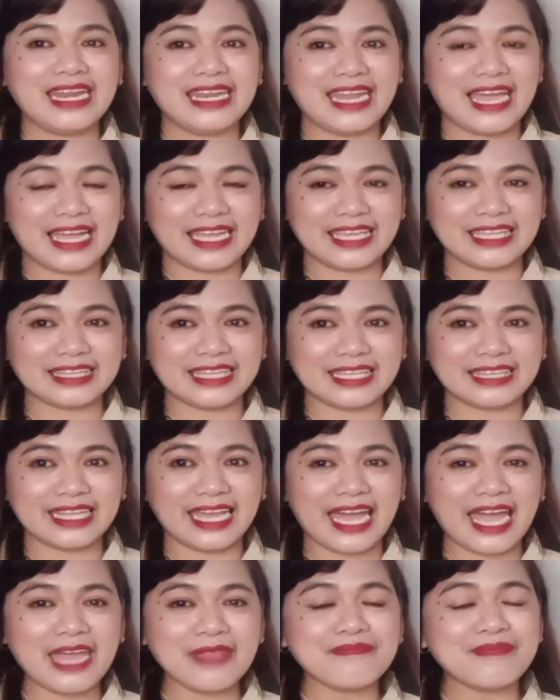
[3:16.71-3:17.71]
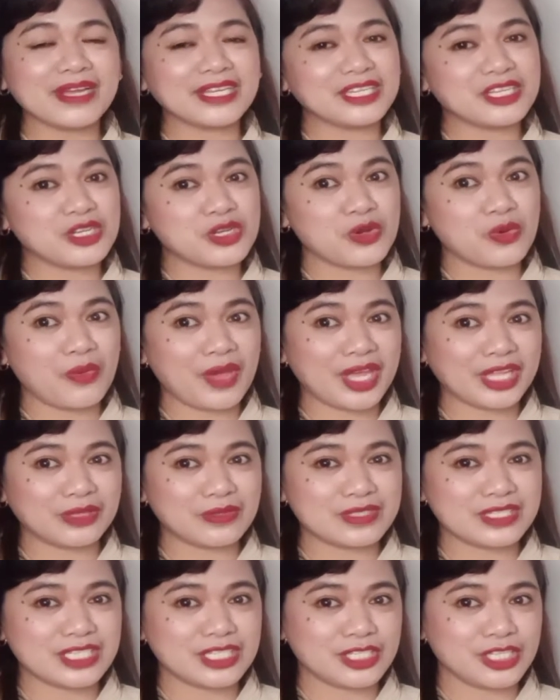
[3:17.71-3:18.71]
Laging tandaan pag
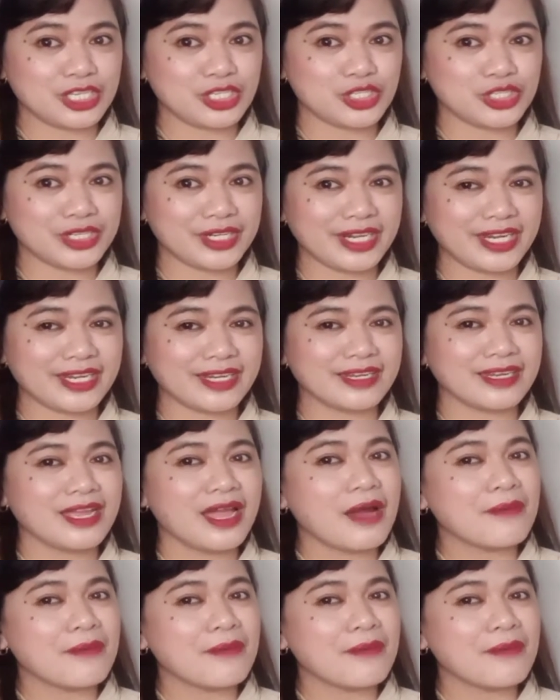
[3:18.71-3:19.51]
nagkukwento si teacher,